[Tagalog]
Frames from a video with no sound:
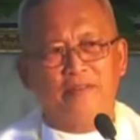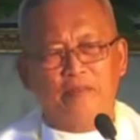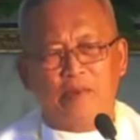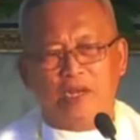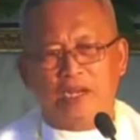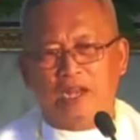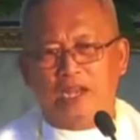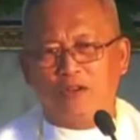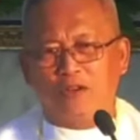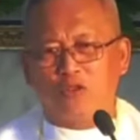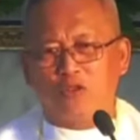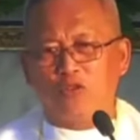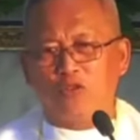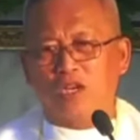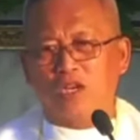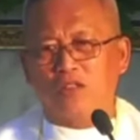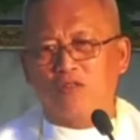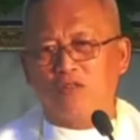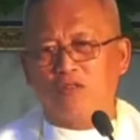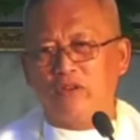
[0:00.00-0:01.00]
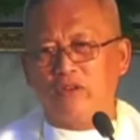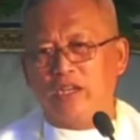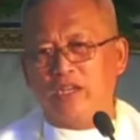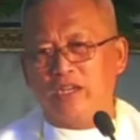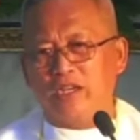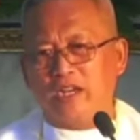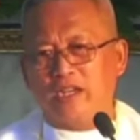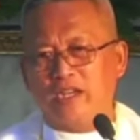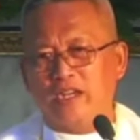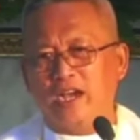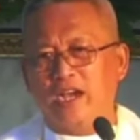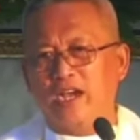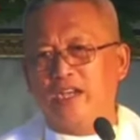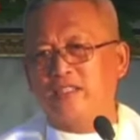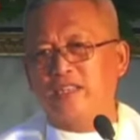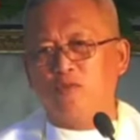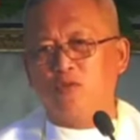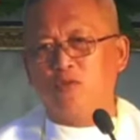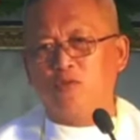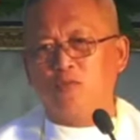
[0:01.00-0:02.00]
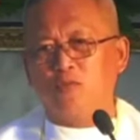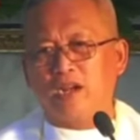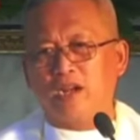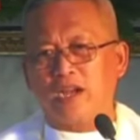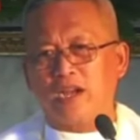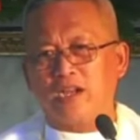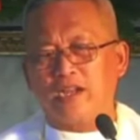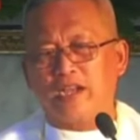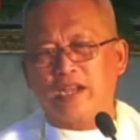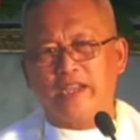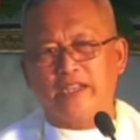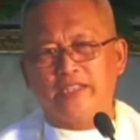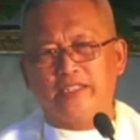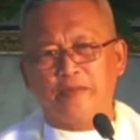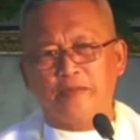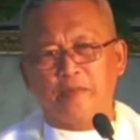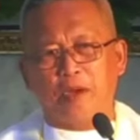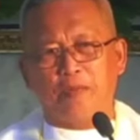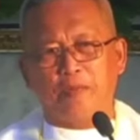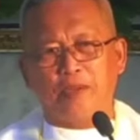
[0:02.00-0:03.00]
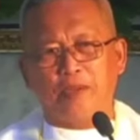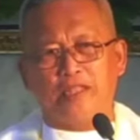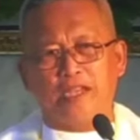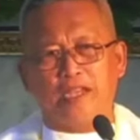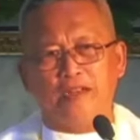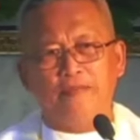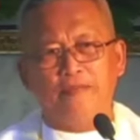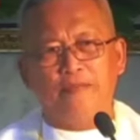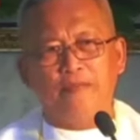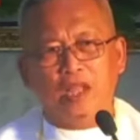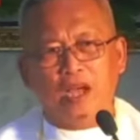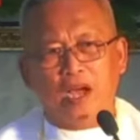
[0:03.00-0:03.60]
pilago to katuig nagda sa among barangay, isip kapitan,